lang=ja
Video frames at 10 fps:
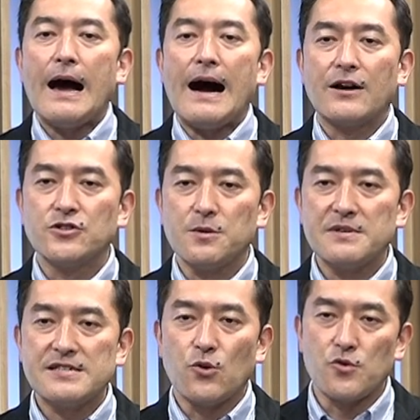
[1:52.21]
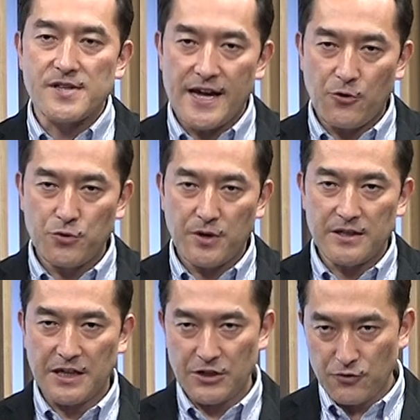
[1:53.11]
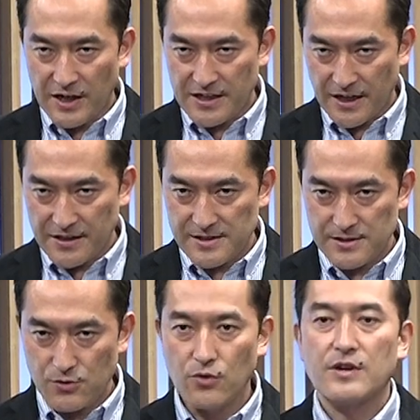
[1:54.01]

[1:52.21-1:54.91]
アクティビストを抑えることができるのか否かですと